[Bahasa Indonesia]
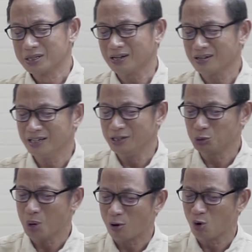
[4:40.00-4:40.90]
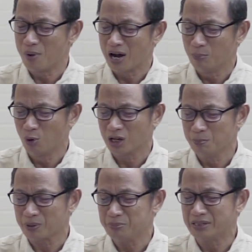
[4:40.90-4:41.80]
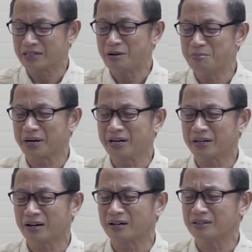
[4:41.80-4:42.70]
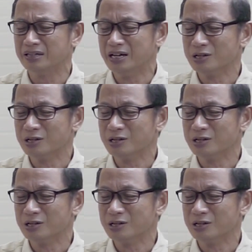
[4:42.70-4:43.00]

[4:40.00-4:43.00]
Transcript: karena itu aku mengabulkan permintaan mereka.